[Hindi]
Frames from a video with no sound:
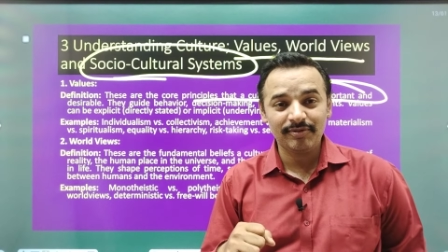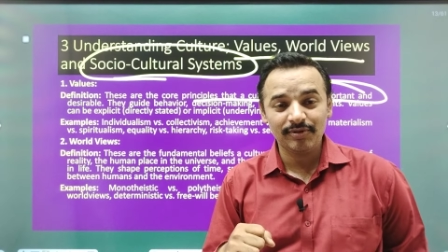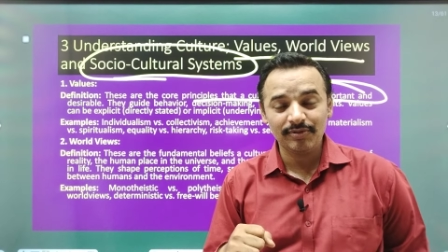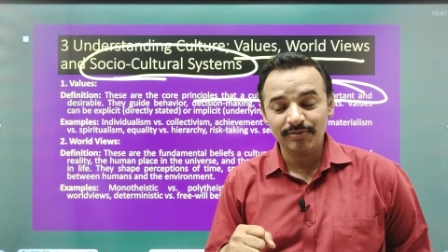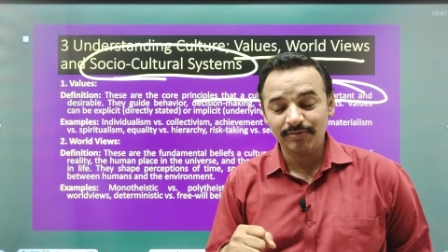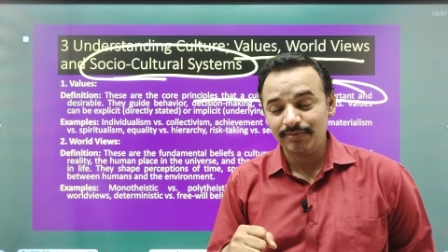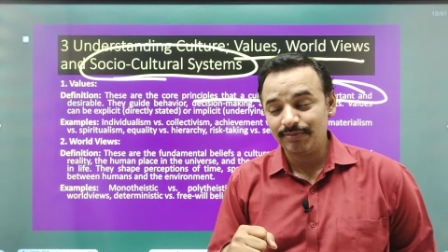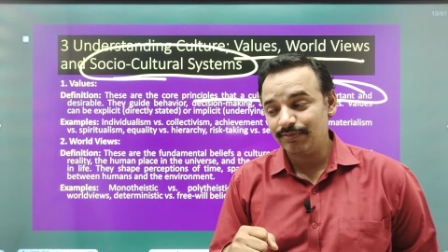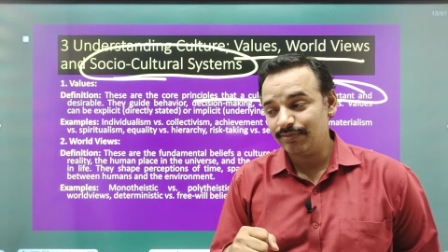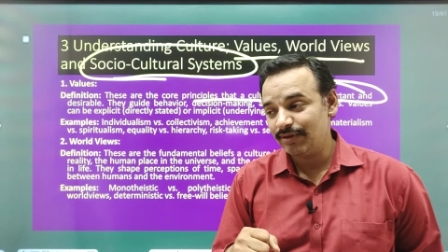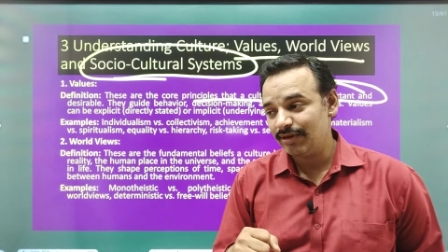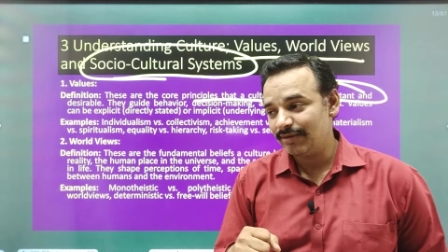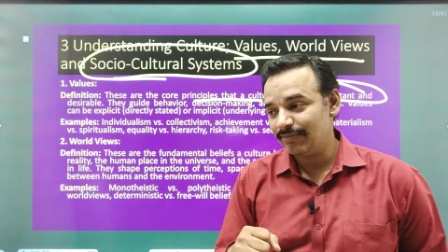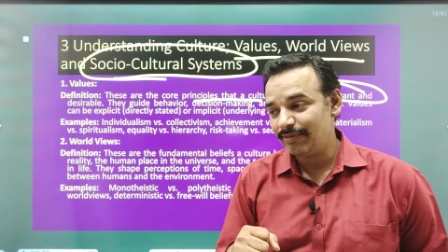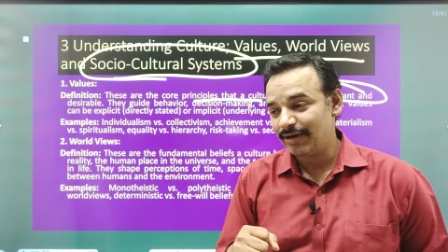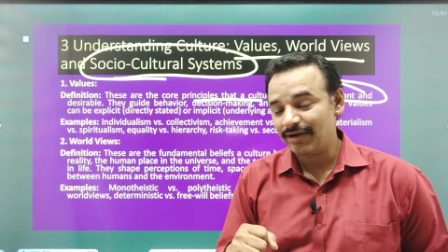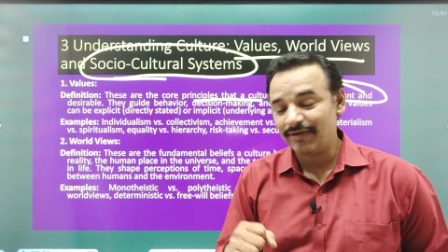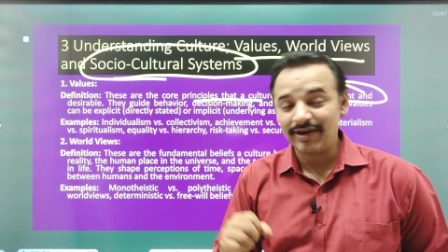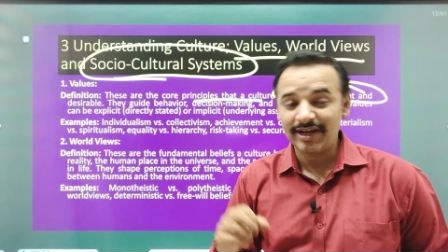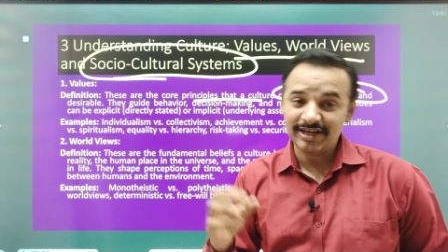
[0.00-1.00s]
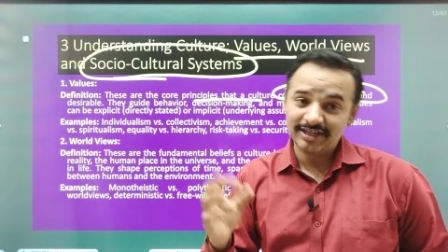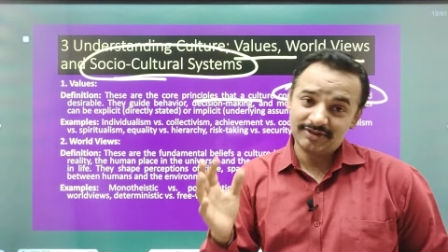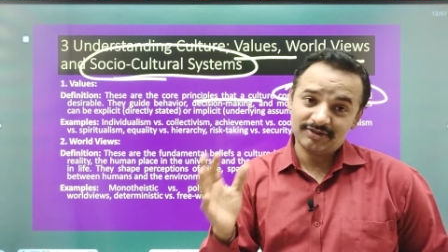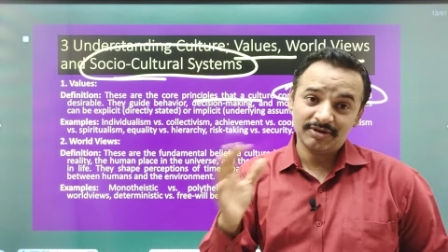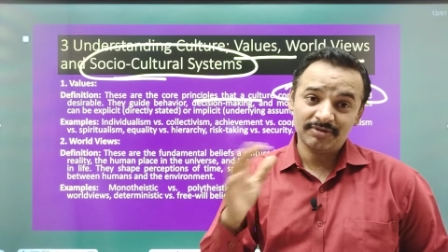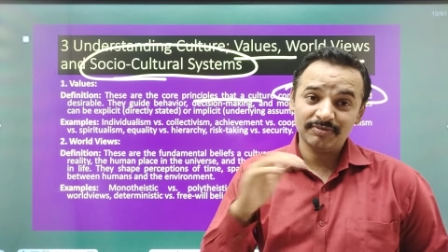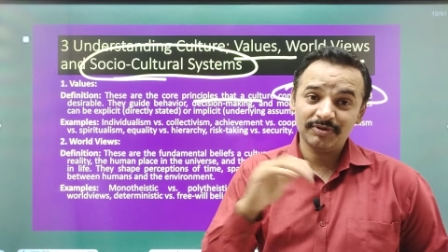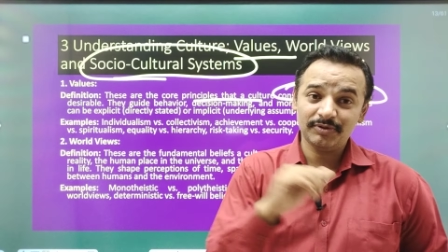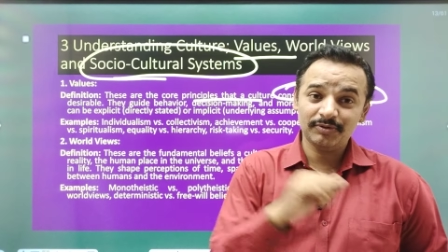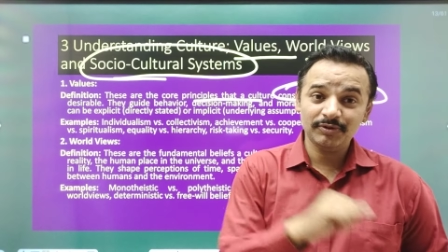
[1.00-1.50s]
भगवान है
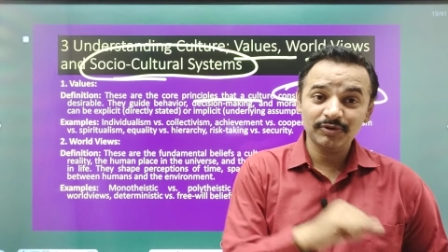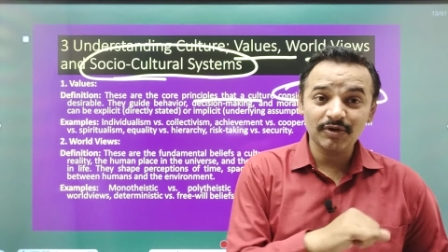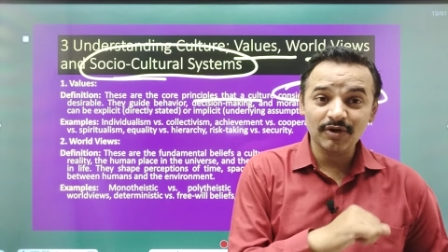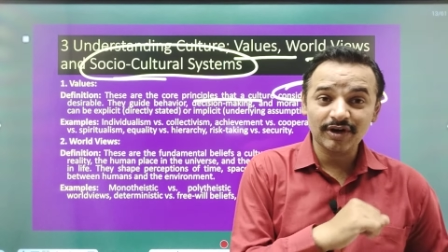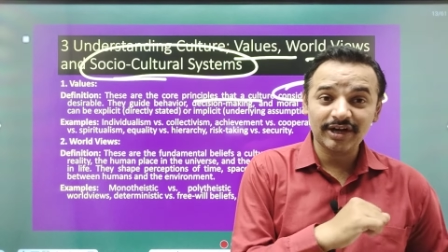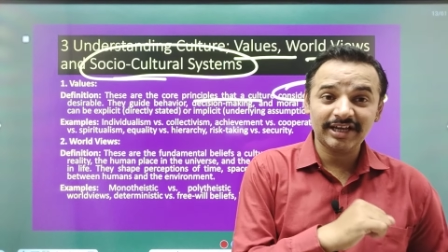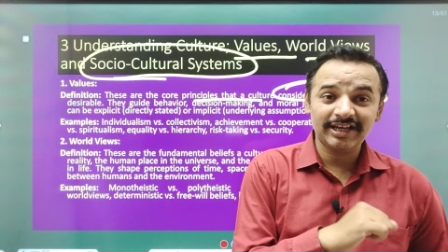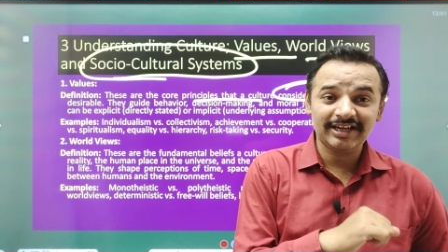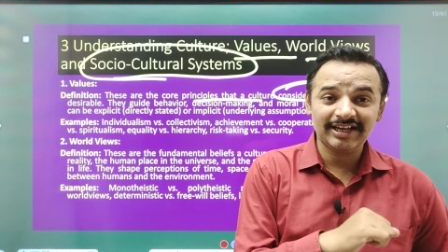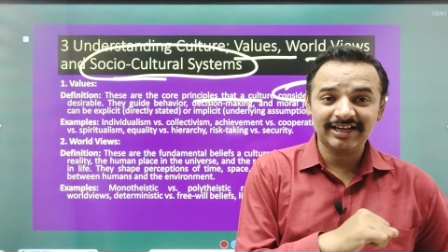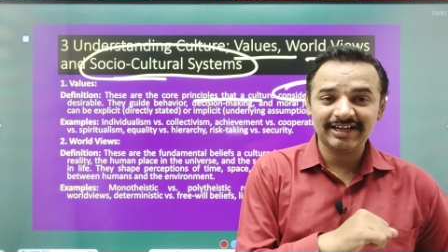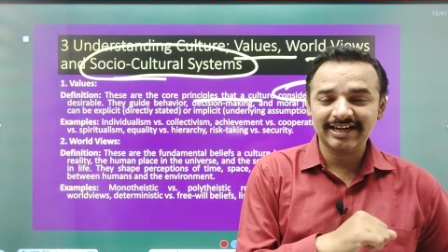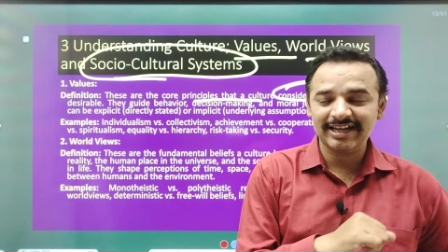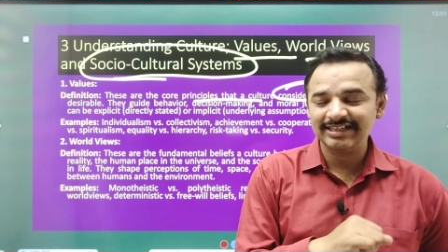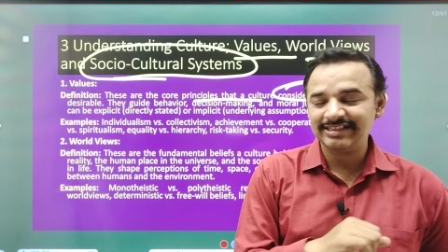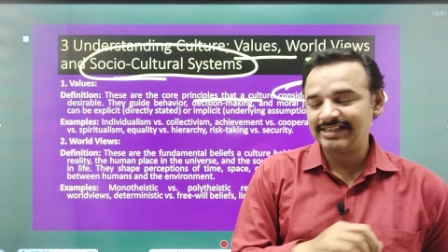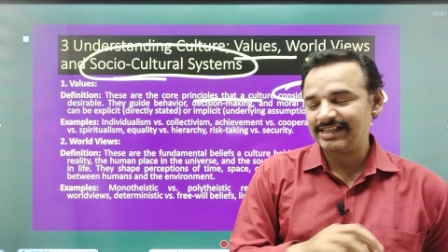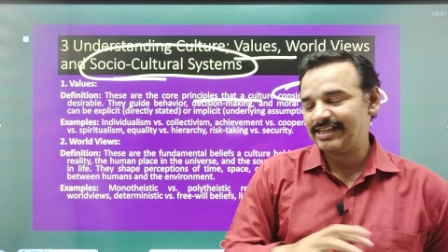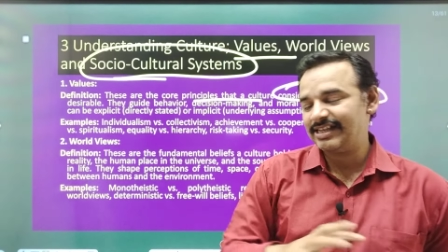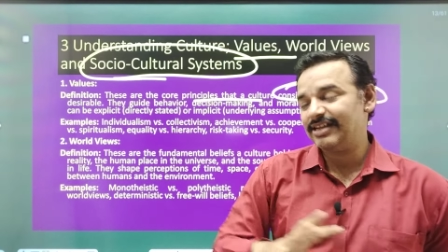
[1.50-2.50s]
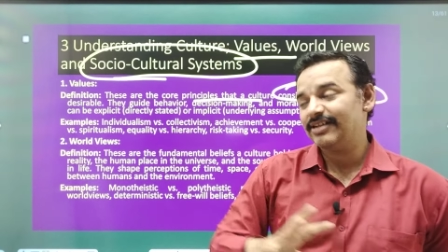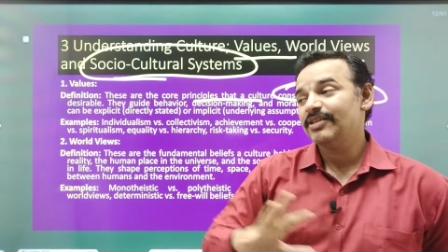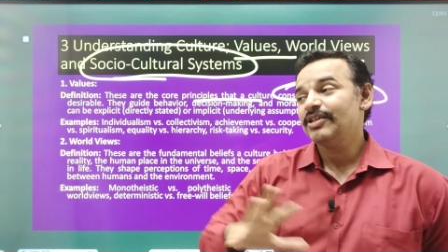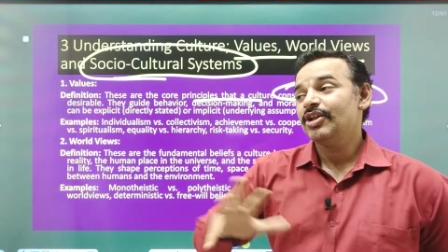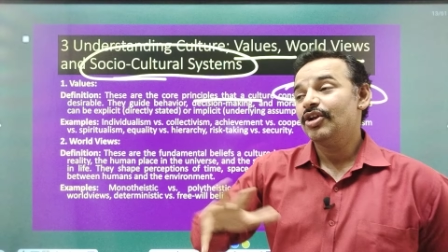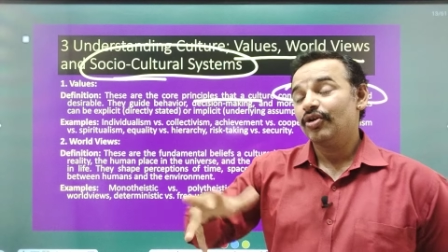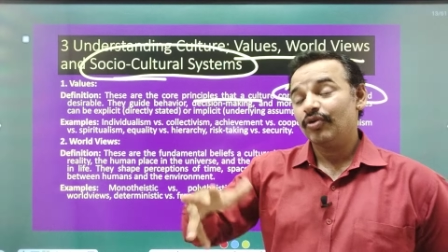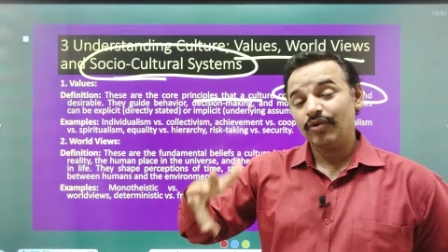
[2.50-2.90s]
तो हमें उनको कहीं करना चाहिए